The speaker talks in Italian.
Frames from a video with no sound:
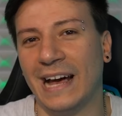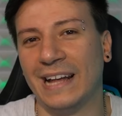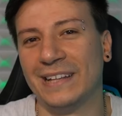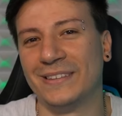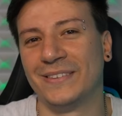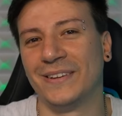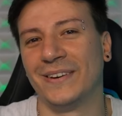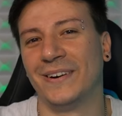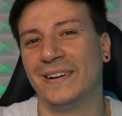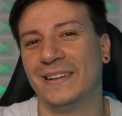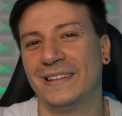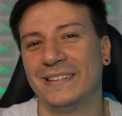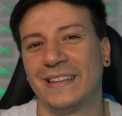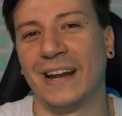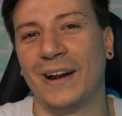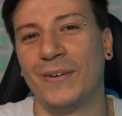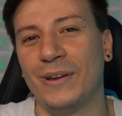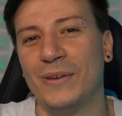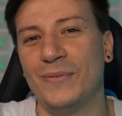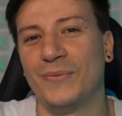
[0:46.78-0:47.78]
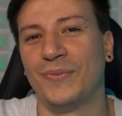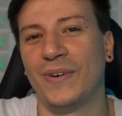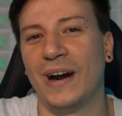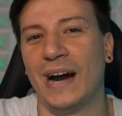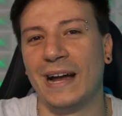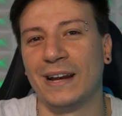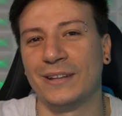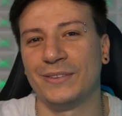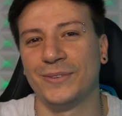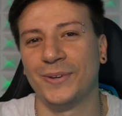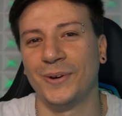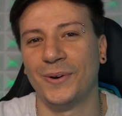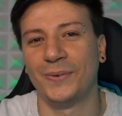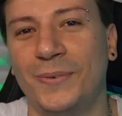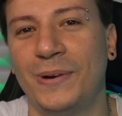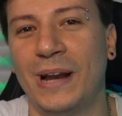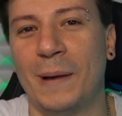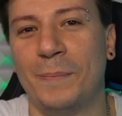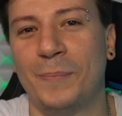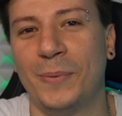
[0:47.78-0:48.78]
Tanto, tra un infarto,
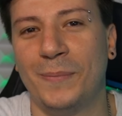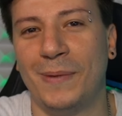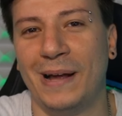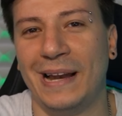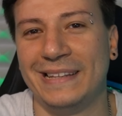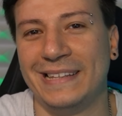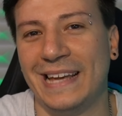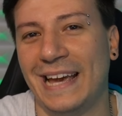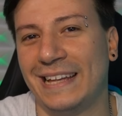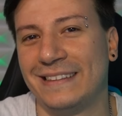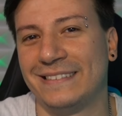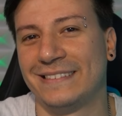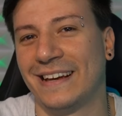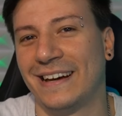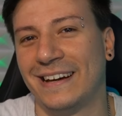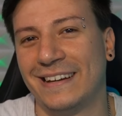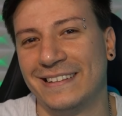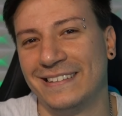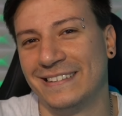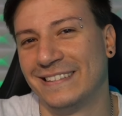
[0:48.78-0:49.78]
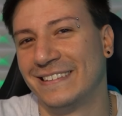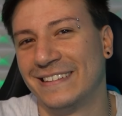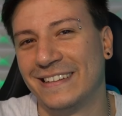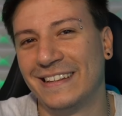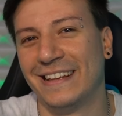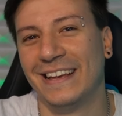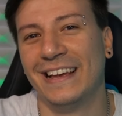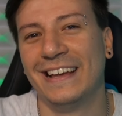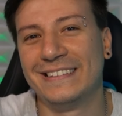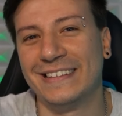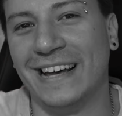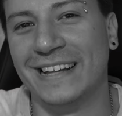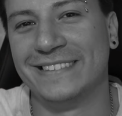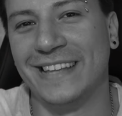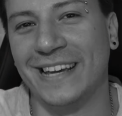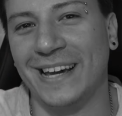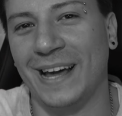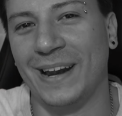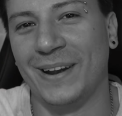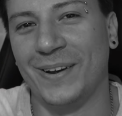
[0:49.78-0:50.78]
un'app maledetta
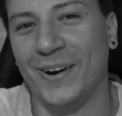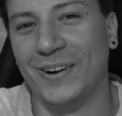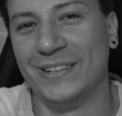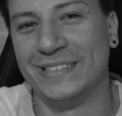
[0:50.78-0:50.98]
tante care